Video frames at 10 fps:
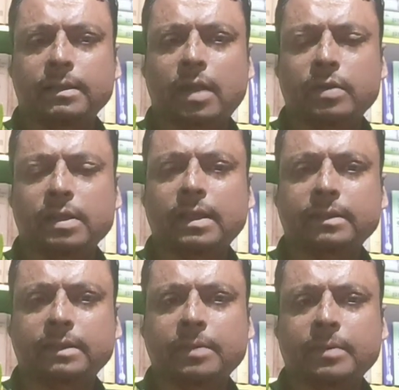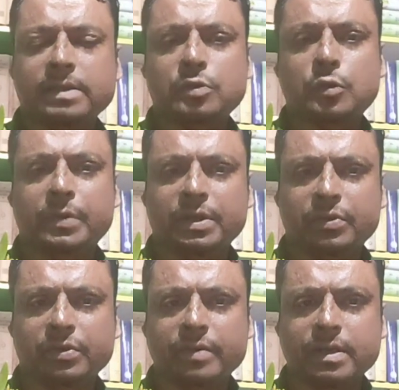ধারণা থাকতেই পারে যে ওপেন
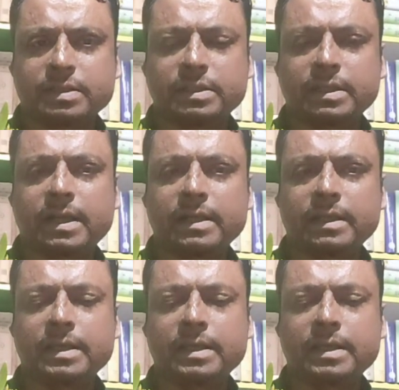ইউনিভার্সিটি এখানে